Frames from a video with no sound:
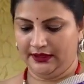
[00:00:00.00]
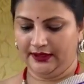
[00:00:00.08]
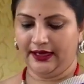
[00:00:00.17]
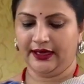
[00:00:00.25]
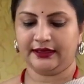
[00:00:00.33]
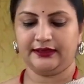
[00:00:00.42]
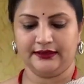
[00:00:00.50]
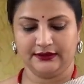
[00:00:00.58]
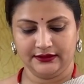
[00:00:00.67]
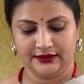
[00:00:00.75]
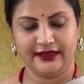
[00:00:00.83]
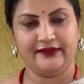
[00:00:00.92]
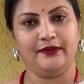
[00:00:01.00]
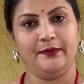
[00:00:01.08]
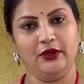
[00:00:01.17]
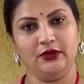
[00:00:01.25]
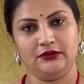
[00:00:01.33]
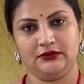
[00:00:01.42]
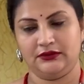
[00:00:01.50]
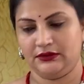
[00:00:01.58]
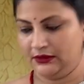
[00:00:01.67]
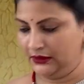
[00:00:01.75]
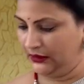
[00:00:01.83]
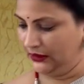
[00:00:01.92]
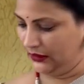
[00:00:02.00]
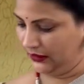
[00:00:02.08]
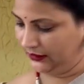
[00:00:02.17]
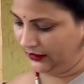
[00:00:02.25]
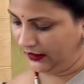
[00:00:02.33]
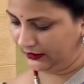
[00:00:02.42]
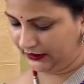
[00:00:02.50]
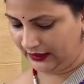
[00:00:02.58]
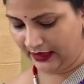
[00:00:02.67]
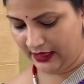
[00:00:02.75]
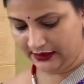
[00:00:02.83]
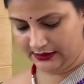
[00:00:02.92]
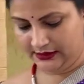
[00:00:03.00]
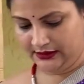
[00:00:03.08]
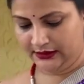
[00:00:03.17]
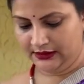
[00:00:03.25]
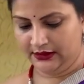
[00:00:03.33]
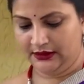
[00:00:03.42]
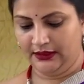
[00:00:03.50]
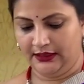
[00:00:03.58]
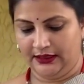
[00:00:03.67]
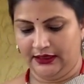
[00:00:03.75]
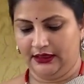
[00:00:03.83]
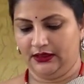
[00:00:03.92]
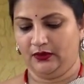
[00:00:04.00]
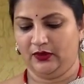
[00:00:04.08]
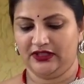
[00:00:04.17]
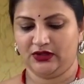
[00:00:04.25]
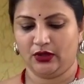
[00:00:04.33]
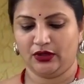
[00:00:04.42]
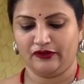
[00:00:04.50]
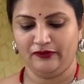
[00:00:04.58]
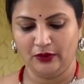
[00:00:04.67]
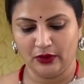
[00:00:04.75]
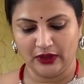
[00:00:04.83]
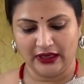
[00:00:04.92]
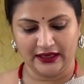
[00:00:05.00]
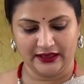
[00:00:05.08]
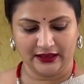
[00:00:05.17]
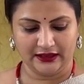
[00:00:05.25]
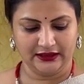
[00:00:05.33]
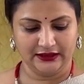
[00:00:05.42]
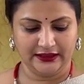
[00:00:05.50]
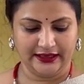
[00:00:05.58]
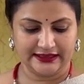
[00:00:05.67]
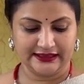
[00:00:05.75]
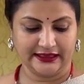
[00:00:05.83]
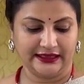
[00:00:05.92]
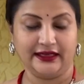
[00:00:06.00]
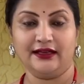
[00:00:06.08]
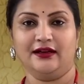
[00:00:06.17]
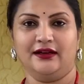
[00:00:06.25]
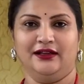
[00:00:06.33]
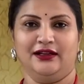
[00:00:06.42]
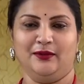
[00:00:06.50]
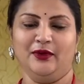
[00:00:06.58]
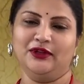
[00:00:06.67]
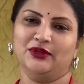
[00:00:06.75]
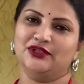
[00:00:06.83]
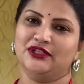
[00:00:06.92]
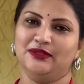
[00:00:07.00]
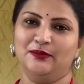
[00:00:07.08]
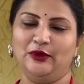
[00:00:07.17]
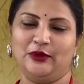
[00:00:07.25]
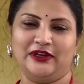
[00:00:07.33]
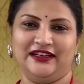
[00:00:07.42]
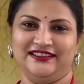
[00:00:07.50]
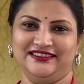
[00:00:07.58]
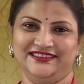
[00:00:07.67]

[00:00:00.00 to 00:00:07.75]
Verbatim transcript: డార్క్ నేవీ బ్లూ ఆ తర్వాత లాస్ట్ ఇది వన్ సార్ట్ ఆఫ్ బ్లూ కలర్ అంటాం కదా దీన్ని ఎగ్జాక్ట్ ఏం కలర్ అంటామో ఇది వచ్చేసి బ్లూ కలర్